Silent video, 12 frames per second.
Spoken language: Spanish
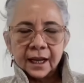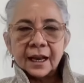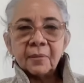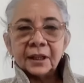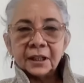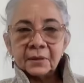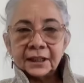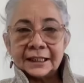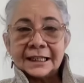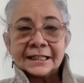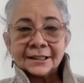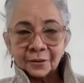En las
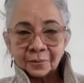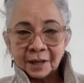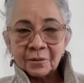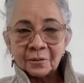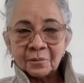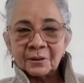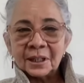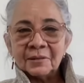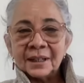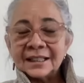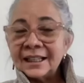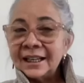matemáticas resolvemos
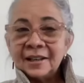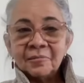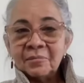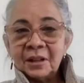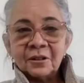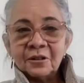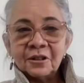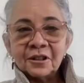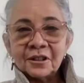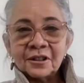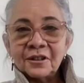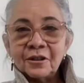problemas, pero
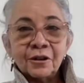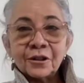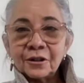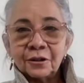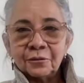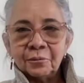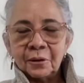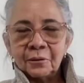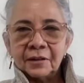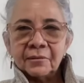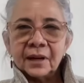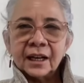no, no son un
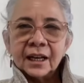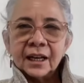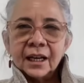problema.